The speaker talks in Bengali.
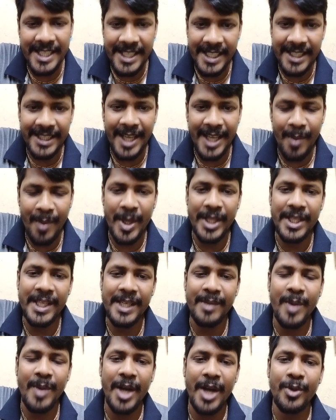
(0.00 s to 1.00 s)
জিত
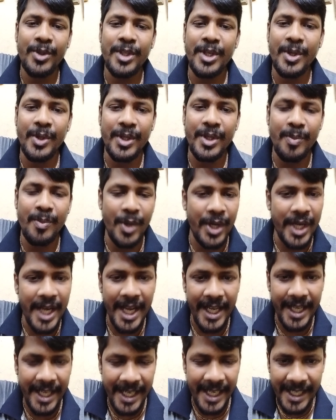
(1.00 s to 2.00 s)
আমাদের ভারতীয়
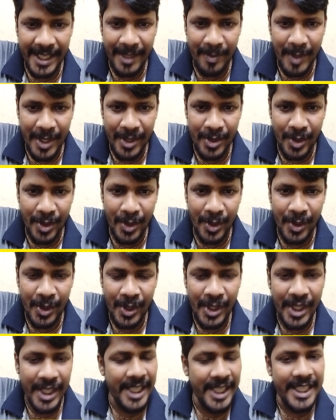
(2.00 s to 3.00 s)
মহিলা ক্রিকেট টিমের জন্য
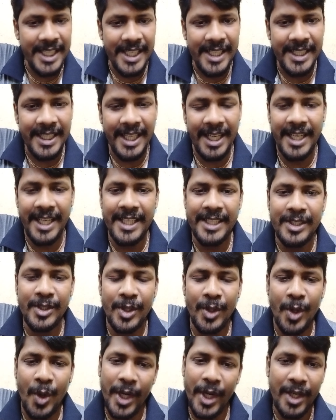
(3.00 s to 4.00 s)
তারা এর
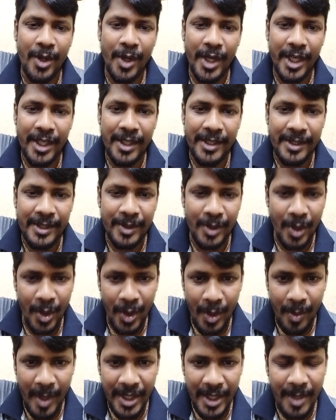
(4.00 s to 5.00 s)
জন্য অনেক অনেক
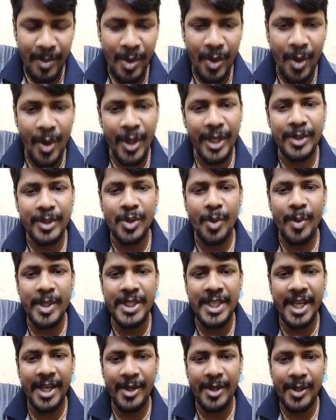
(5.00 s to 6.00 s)
ধন্যবাদ এবং অনেক
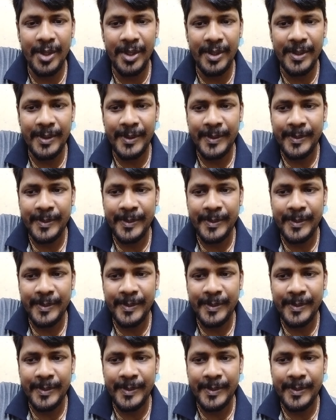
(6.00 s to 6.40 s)
শুভেচ্ছা রইল